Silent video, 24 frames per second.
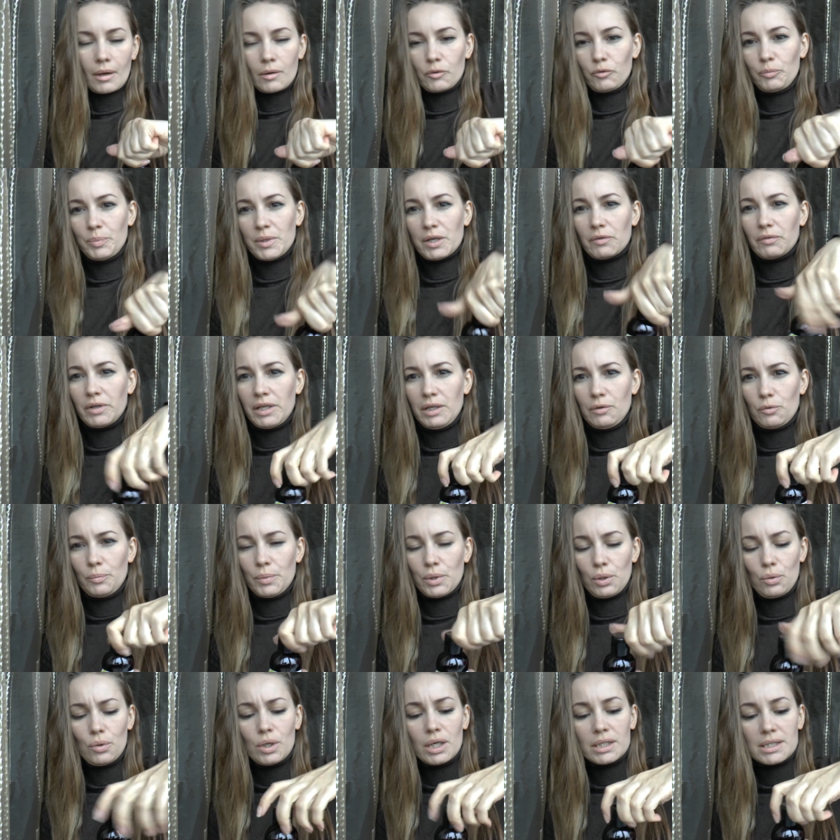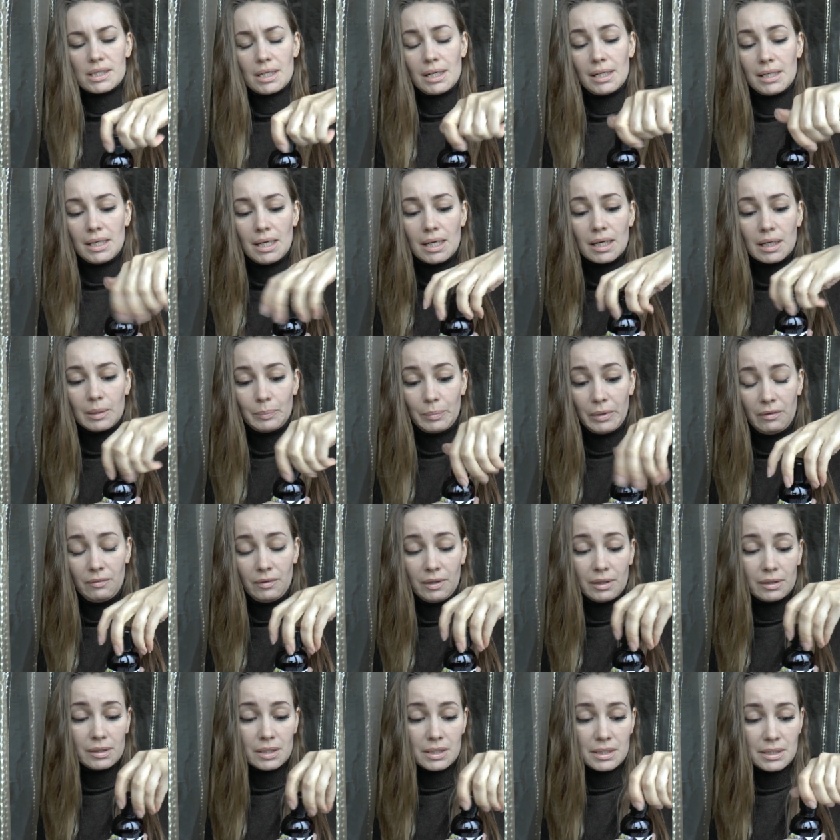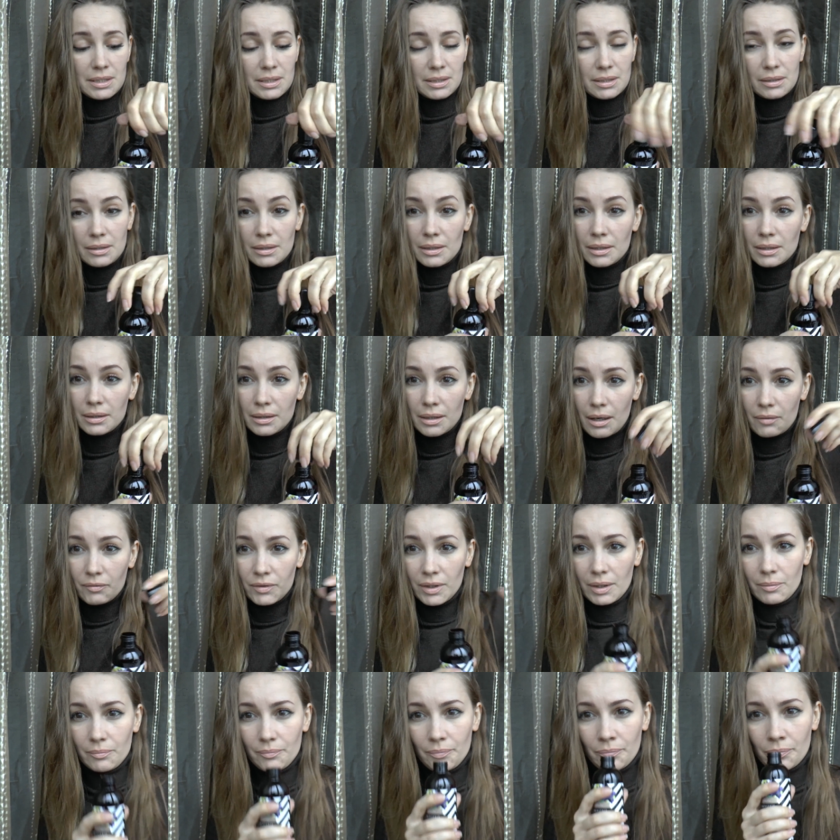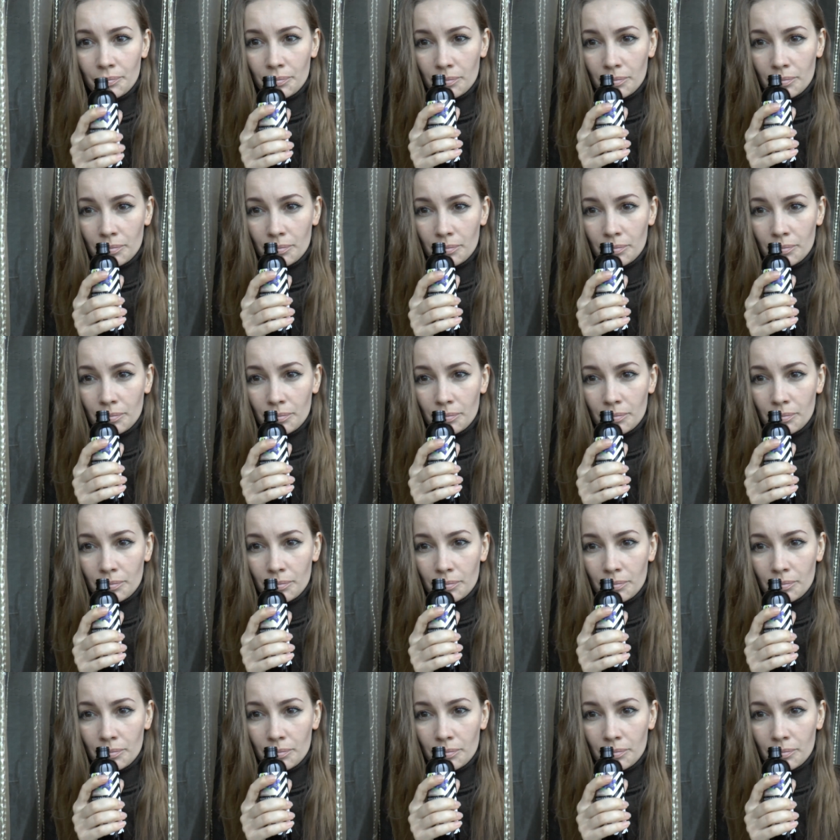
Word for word: Впервые уберу, хотя линейка появилась недавно.